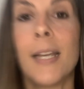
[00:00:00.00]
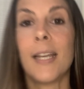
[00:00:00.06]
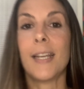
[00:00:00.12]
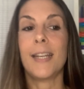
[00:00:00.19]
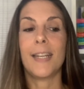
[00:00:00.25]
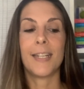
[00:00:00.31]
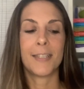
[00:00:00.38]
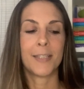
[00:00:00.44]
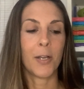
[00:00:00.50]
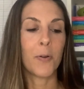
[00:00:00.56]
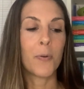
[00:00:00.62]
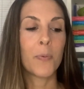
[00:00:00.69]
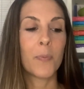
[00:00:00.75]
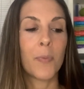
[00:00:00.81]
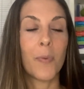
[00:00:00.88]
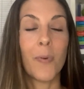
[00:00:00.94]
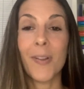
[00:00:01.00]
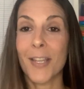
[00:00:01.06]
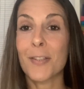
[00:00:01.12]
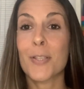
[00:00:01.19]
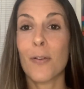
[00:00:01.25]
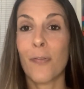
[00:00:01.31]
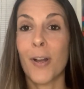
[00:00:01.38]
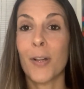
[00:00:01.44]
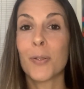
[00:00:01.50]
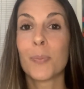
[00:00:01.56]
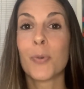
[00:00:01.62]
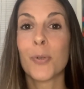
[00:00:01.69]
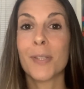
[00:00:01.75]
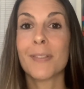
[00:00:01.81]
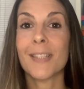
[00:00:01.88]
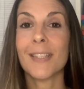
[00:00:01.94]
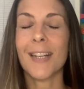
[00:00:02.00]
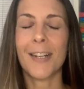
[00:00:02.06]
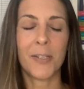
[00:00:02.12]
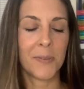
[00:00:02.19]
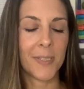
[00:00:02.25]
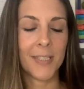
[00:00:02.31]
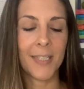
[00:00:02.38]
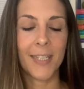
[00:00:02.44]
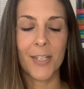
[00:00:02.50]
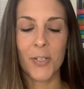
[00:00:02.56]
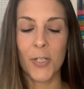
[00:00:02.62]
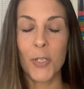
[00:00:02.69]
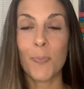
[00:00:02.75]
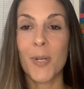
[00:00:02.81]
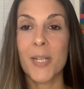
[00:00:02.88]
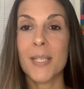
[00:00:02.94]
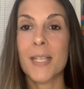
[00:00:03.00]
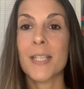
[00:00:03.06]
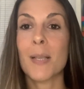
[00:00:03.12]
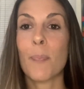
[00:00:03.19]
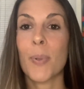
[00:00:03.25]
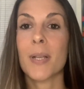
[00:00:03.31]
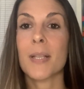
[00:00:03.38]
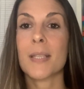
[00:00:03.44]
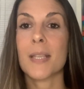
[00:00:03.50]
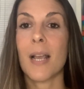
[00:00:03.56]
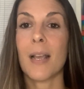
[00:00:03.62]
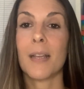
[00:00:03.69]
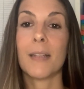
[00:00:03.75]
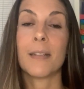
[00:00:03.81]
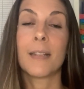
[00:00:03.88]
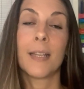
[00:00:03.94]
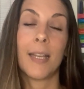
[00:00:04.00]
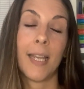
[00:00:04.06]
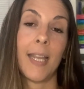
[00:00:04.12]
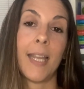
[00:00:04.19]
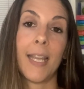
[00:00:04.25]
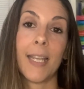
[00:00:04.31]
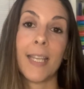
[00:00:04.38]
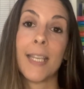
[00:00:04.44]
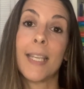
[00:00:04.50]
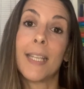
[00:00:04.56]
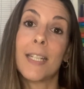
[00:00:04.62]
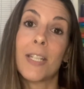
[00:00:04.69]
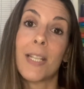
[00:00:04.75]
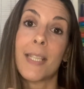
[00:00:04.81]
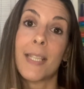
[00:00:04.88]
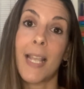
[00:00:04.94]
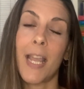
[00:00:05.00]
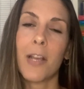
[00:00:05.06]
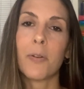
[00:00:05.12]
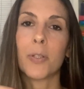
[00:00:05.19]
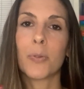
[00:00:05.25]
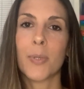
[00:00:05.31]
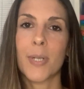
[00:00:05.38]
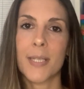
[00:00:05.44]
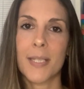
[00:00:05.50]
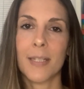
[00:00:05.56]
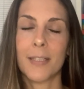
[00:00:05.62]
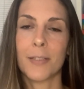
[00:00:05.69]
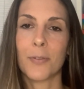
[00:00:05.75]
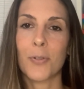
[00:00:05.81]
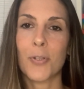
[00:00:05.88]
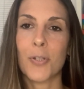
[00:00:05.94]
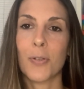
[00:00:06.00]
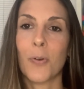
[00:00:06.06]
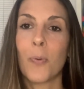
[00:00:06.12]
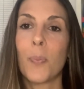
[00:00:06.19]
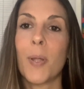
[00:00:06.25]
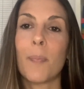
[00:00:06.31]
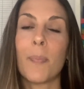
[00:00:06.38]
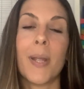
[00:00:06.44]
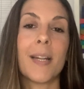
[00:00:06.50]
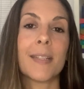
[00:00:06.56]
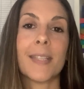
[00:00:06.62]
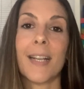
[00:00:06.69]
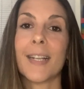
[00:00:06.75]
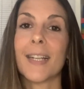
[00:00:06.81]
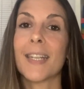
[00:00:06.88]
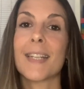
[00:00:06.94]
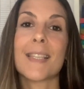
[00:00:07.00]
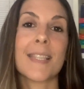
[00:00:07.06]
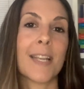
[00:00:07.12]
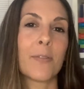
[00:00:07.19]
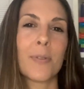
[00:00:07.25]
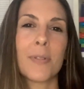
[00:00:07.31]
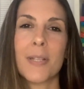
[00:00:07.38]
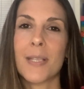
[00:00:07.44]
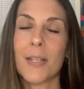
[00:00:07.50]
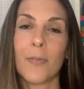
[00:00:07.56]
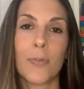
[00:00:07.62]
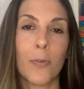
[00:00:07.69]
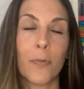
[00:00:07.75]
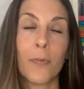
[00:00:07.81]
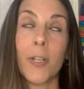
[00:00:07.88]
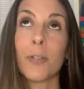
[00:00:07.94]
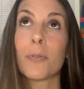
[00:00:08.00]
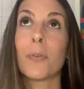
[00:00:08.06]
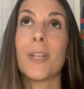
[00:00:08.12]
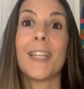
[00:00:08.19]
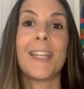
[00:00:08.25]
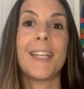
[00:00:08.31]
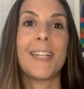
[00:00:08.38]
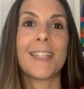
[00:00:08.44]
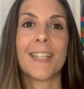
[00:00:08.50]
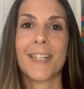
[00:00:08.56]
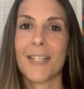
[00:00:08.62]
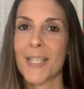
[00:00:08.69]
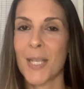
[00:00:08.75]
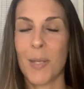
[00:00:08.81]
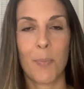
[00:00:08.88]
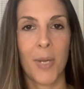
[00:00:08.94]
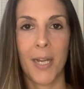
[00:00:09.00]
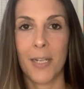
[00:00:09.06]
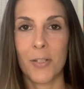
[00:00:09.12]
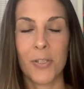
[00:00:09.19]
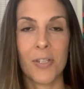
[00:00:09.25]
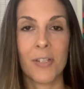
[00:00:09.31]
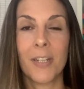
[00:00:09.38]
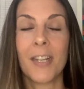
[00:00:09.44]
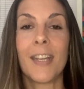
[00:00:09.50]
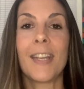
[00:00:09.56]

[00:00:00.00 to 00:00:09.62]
É, então, isso eu falo muito em aula, né? A gente precisa pensar é, que de 0 a 2 anos o bebê está crescendo, desenvolvendo intensamente.